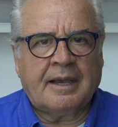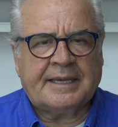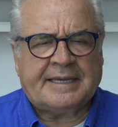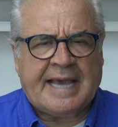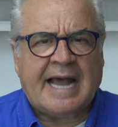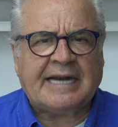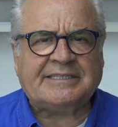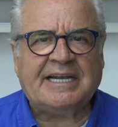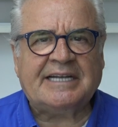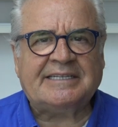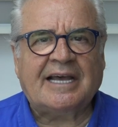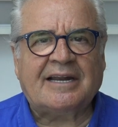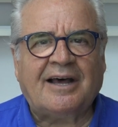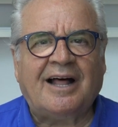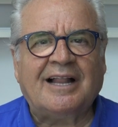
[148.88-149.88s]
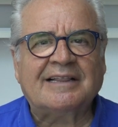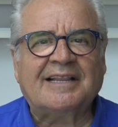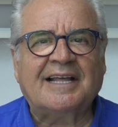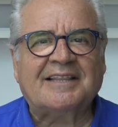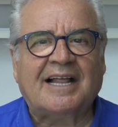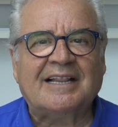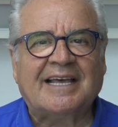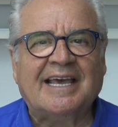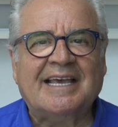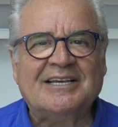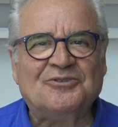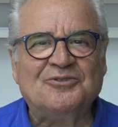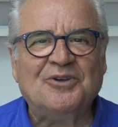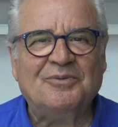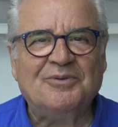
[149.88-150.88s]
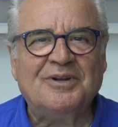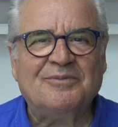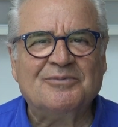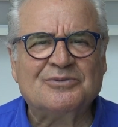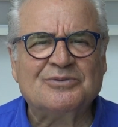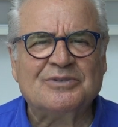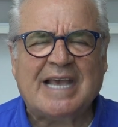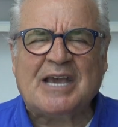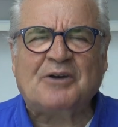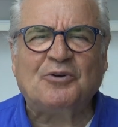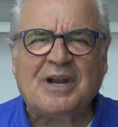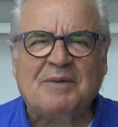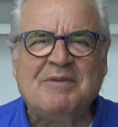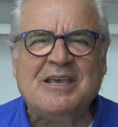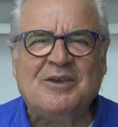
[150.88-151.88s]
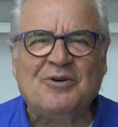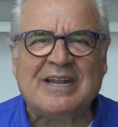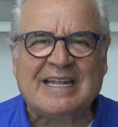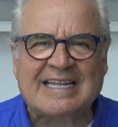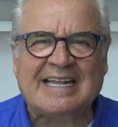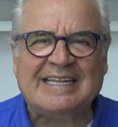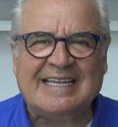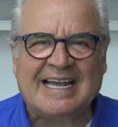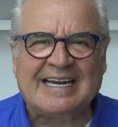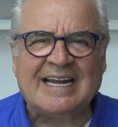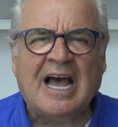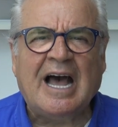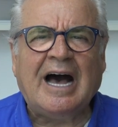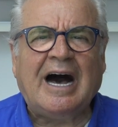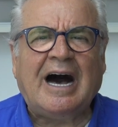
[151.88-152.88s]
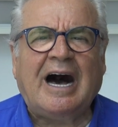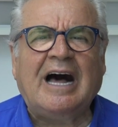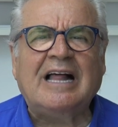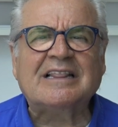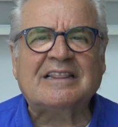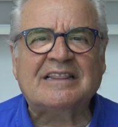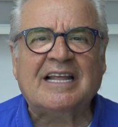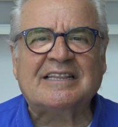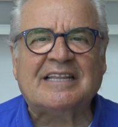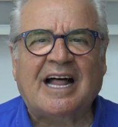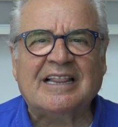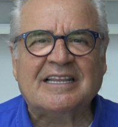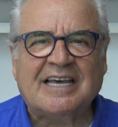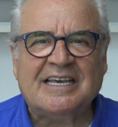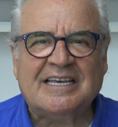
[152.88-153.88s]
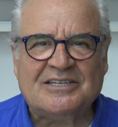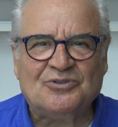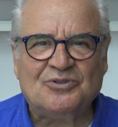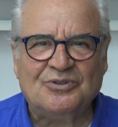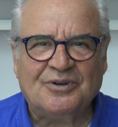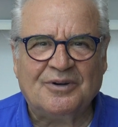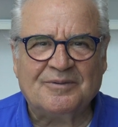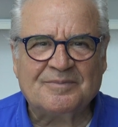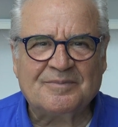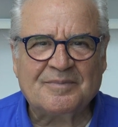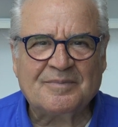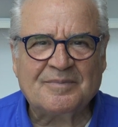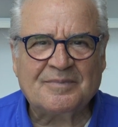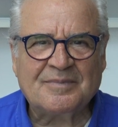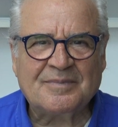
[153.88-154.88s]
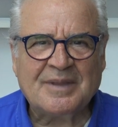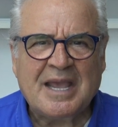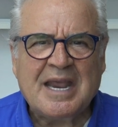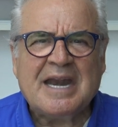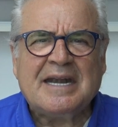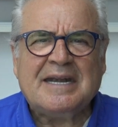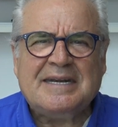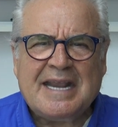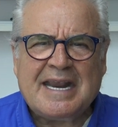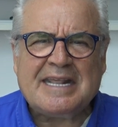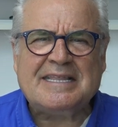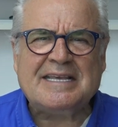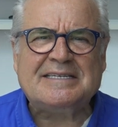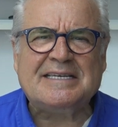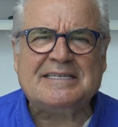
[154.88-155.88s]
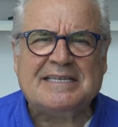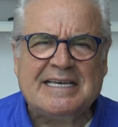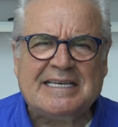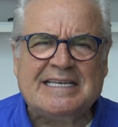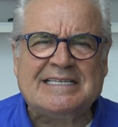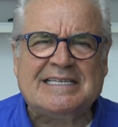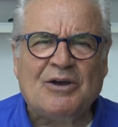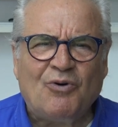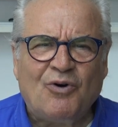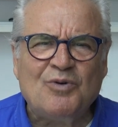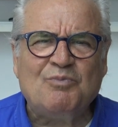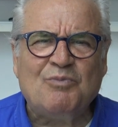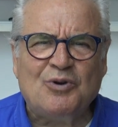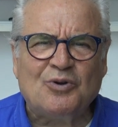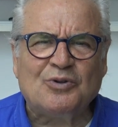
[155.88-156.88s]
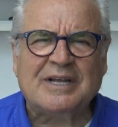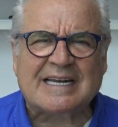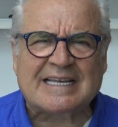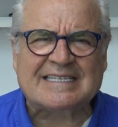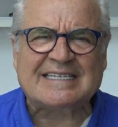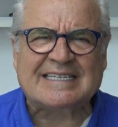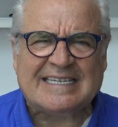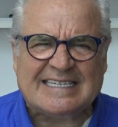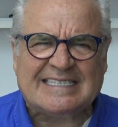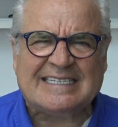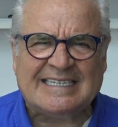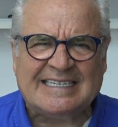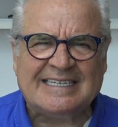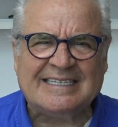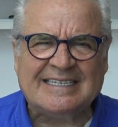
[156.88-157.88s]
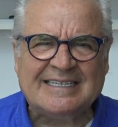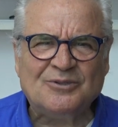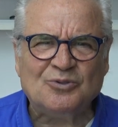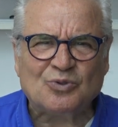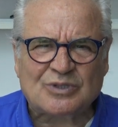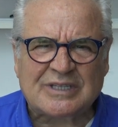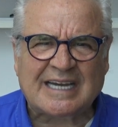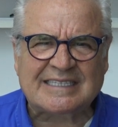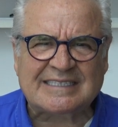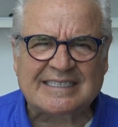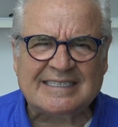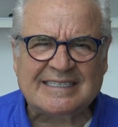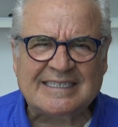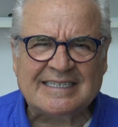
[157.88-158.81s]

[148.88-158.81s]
gerçekten halkla dalga geçiliyor biliyor musunuz? Ekonomiyi yönetenler halkla dalga geçiyor. Neredeyse 8 ile 10 milyon arası kişi, yurttaş